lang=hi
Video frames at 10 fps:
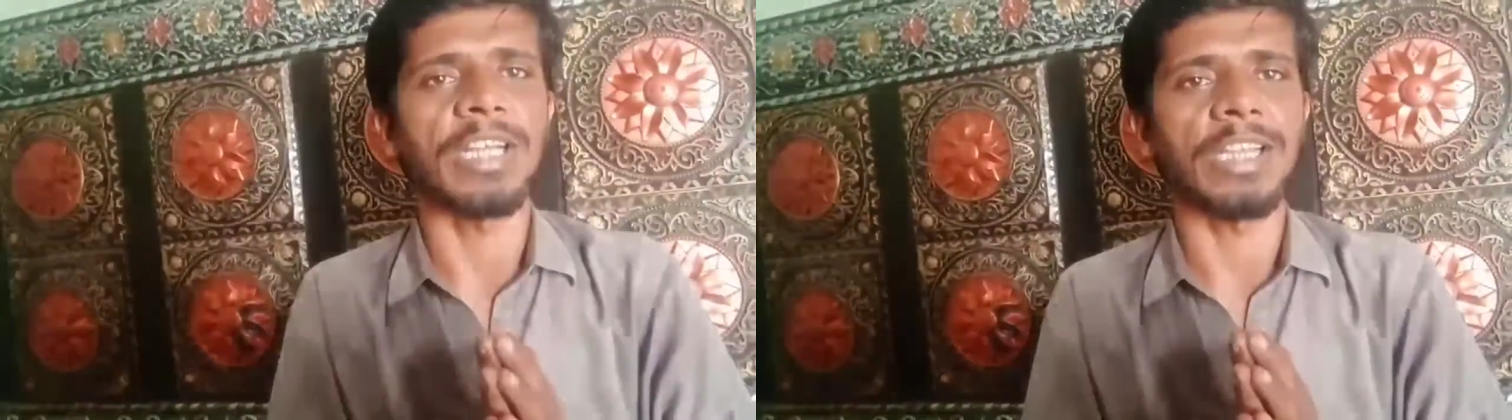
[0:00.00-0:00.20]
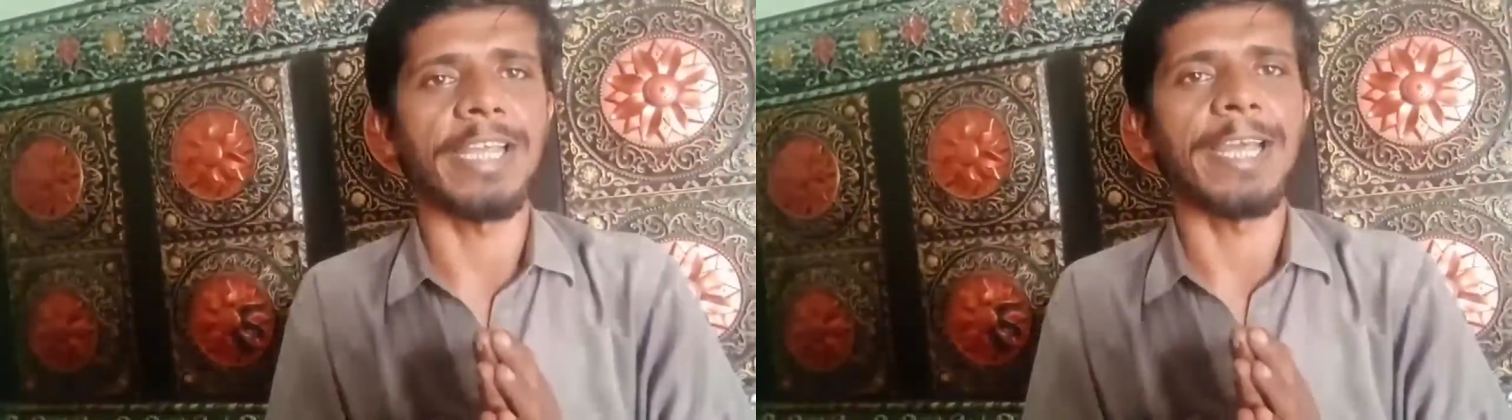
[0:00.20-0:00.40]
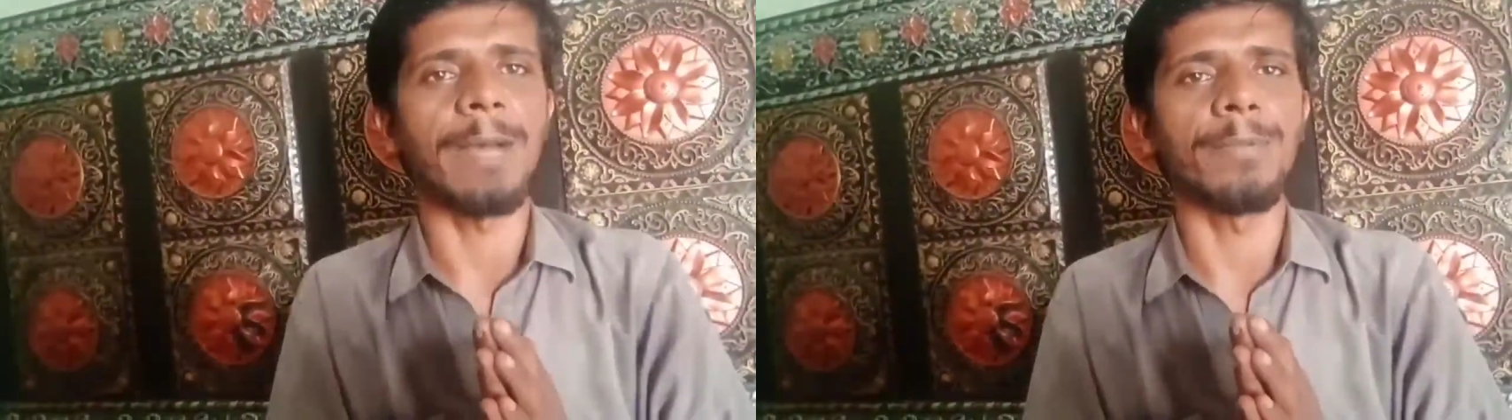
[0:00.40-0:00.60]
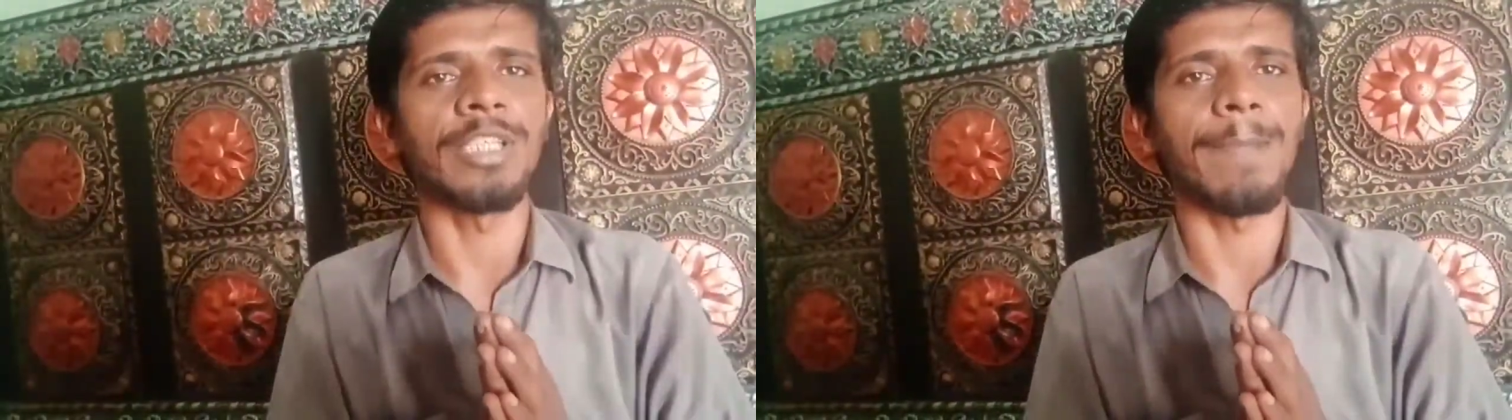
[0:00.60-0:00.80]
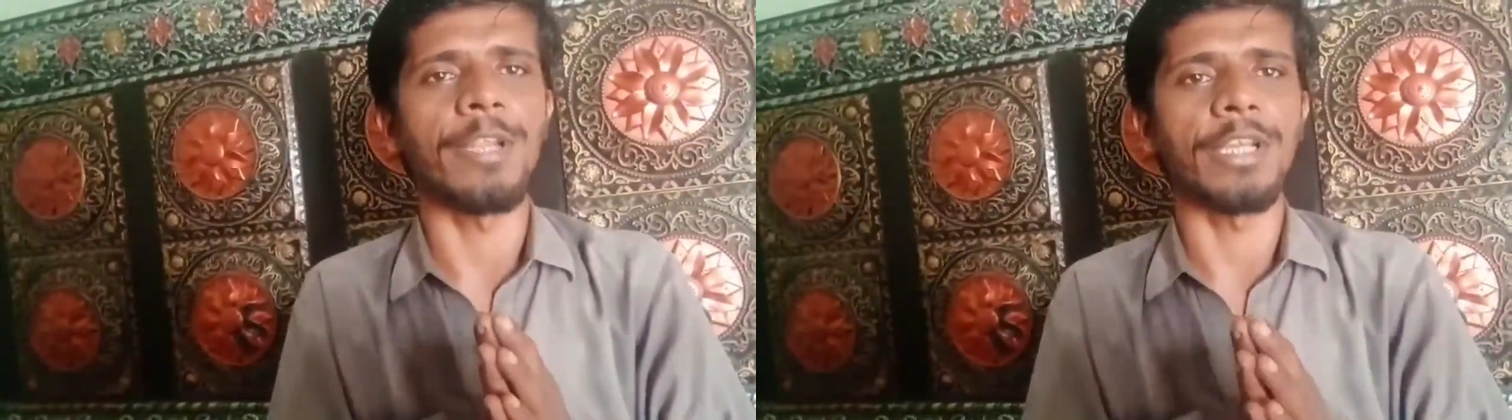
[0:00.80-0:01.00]
सकते हैं आप इस
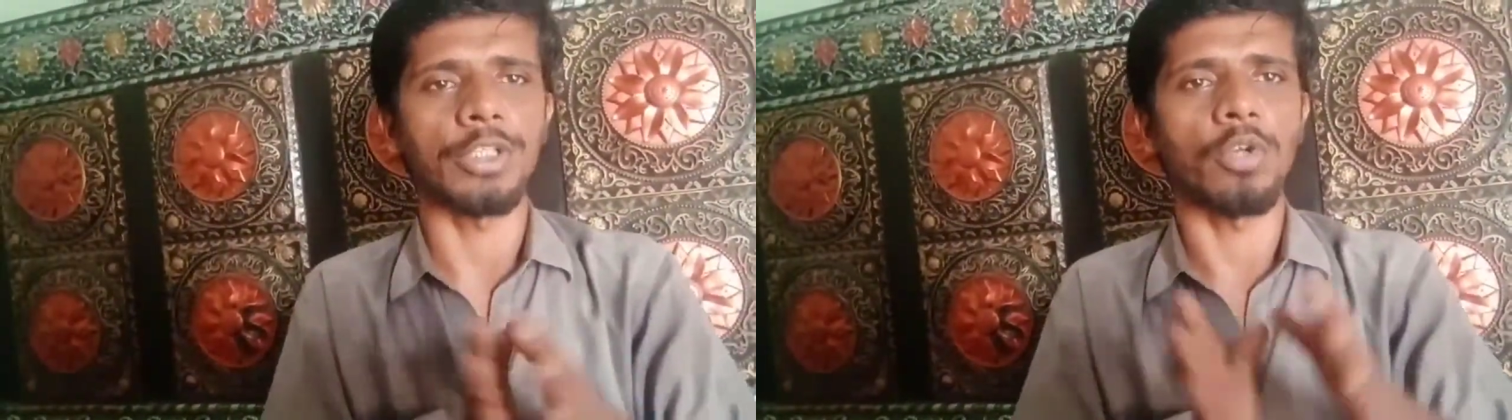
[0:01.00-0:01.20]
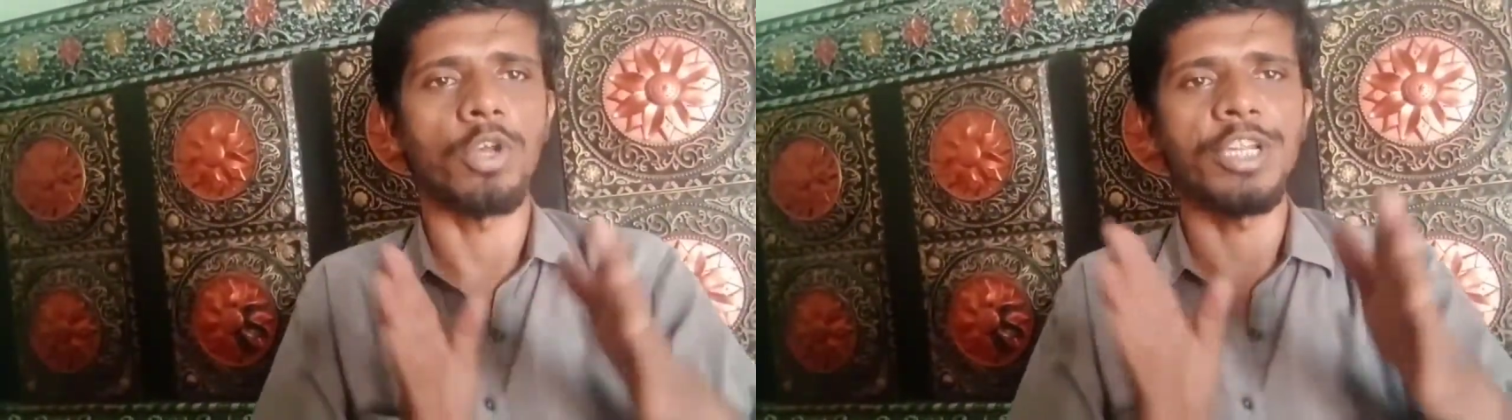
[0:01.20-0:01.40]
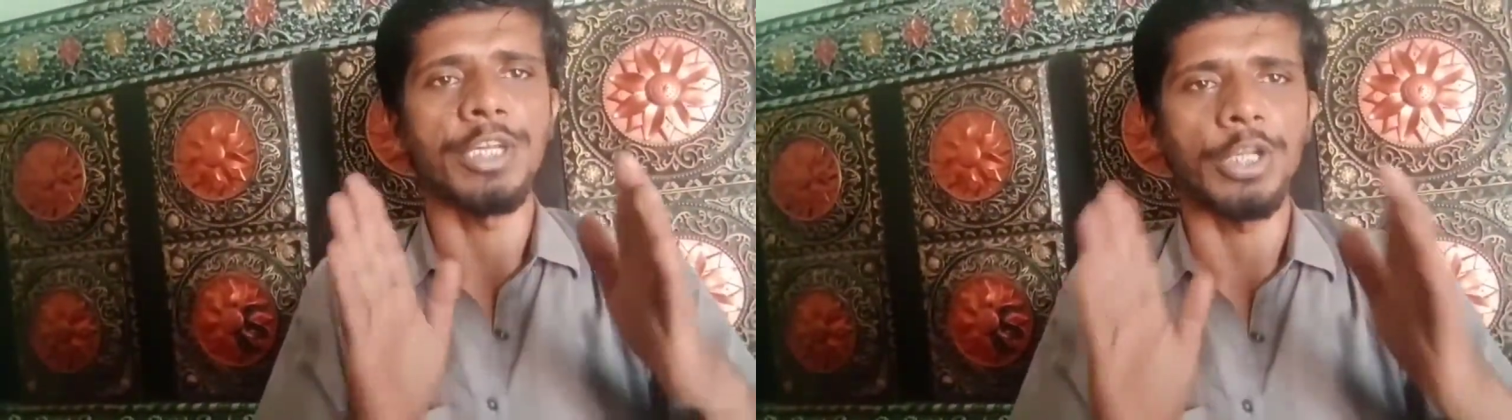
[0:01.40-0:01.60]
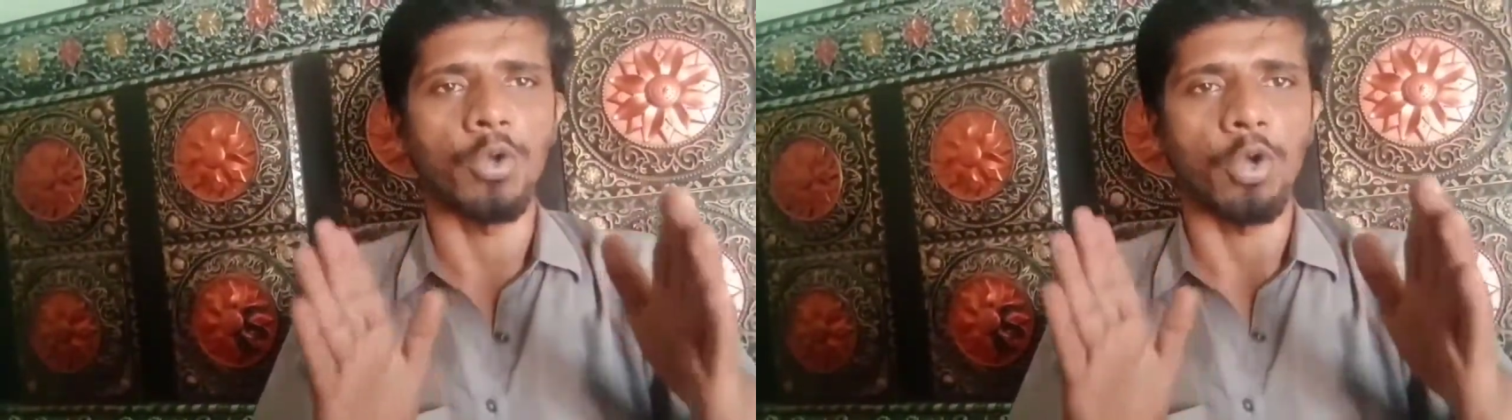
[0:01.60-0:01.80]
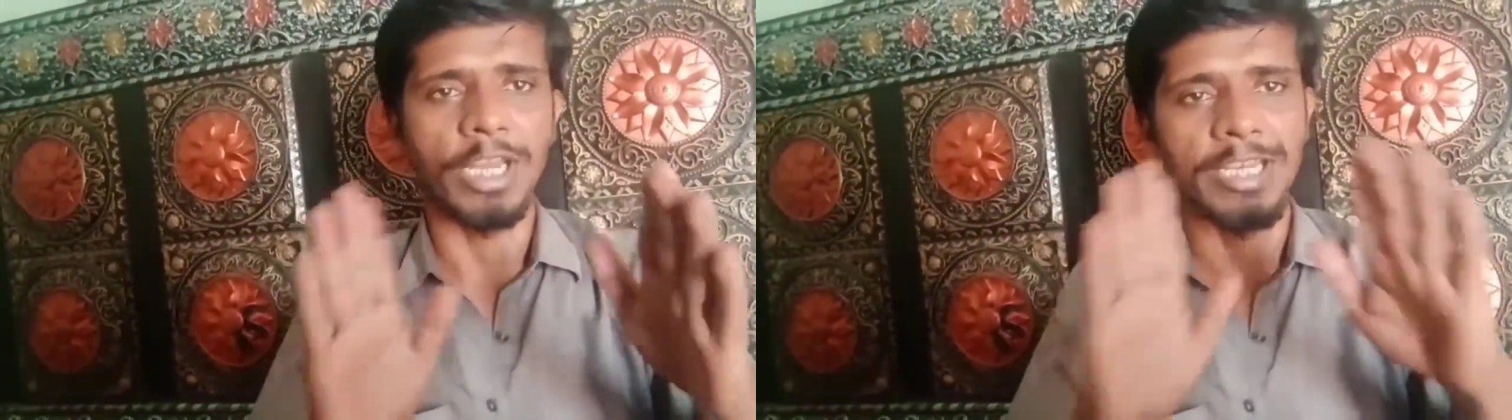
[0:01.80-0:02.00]
एप्लीकेशन को और ये
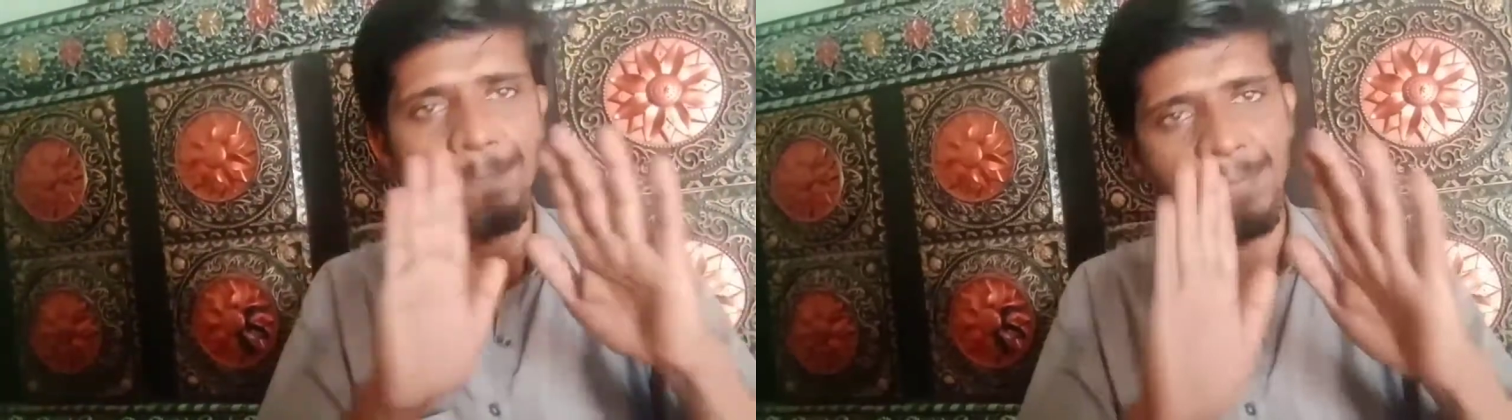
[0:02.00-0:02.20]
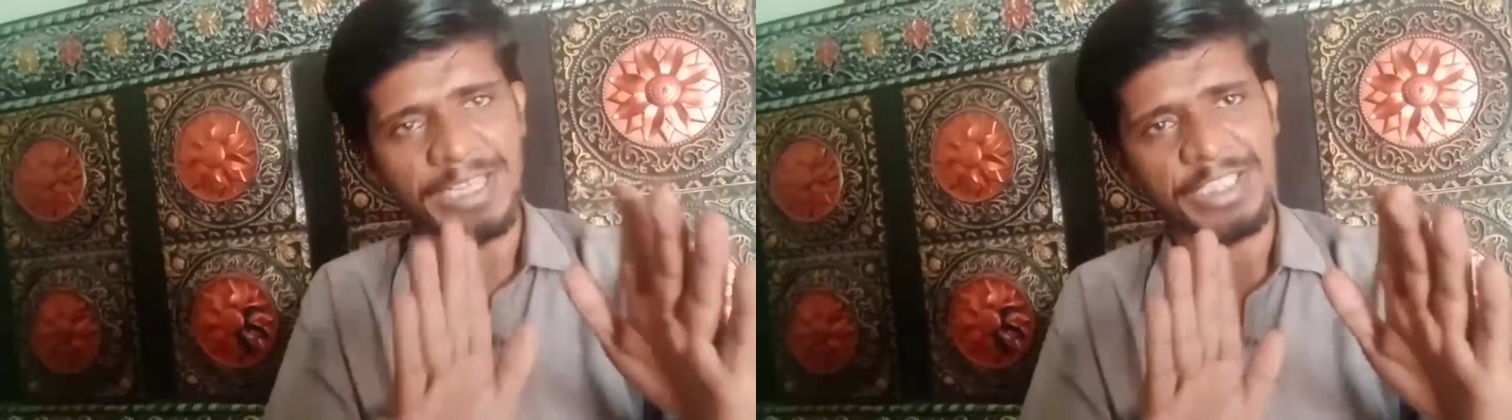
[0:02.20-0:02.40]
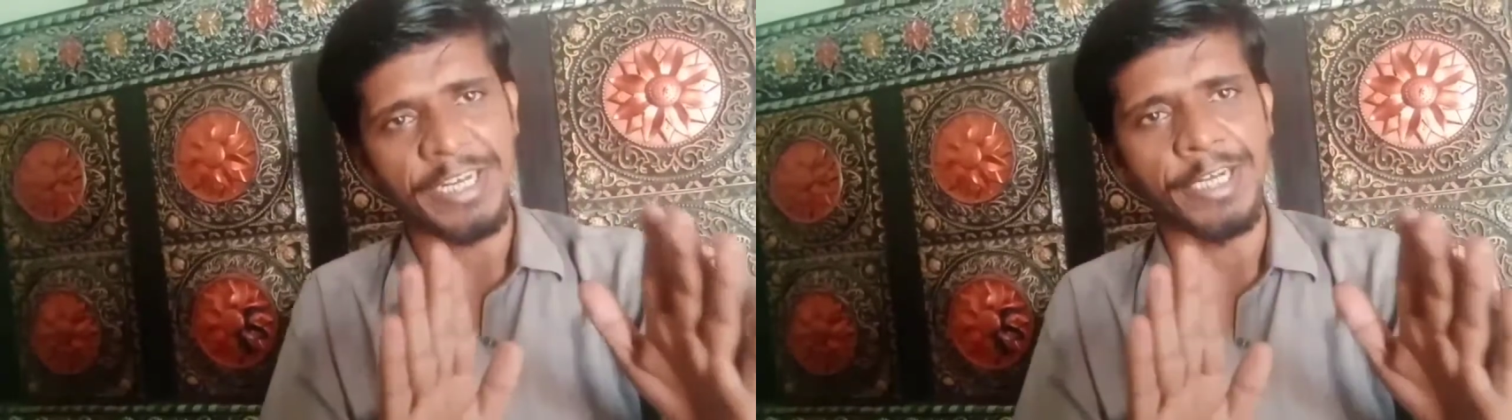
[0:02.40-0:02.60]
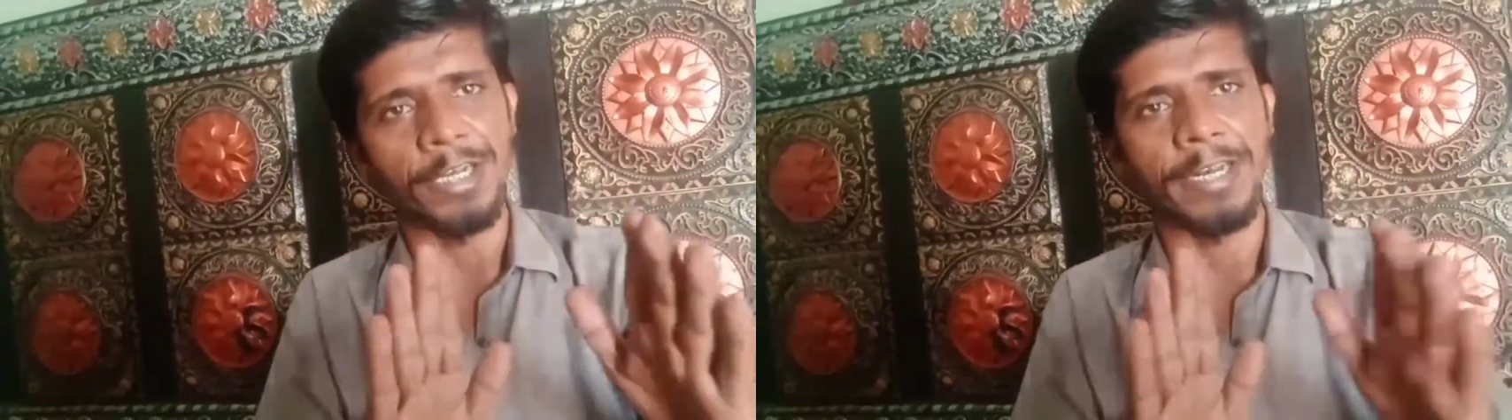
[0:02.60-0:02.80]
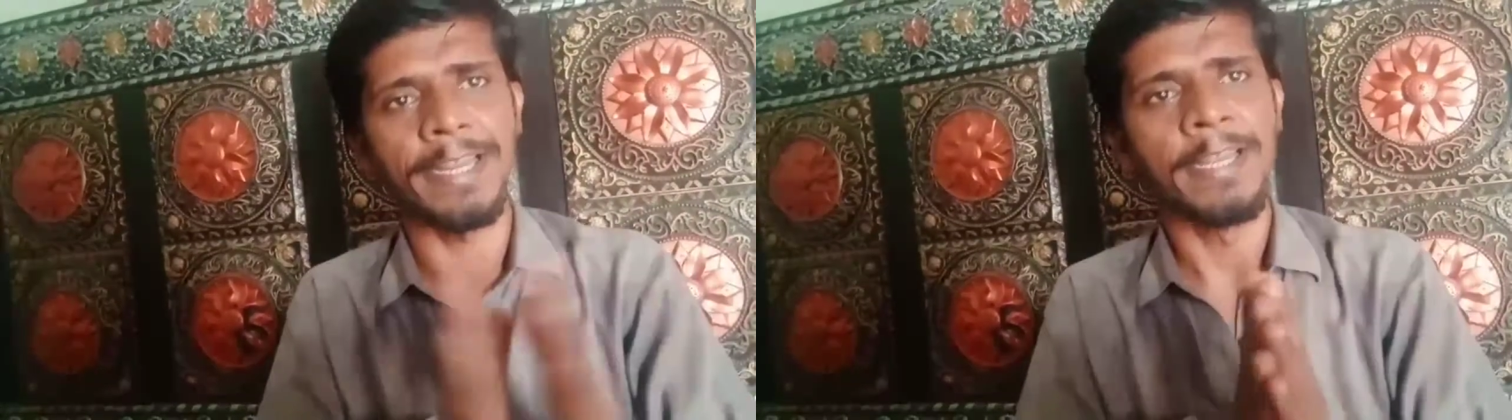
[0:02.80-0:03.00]
टिकटॉक के लिए बेस्ट
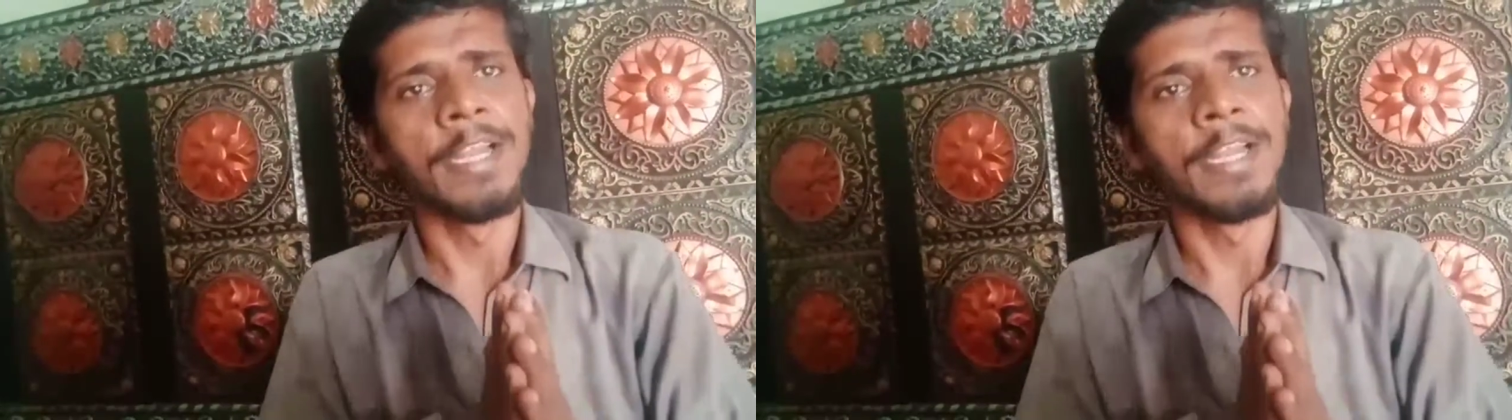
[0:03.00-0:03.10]
एडिटर है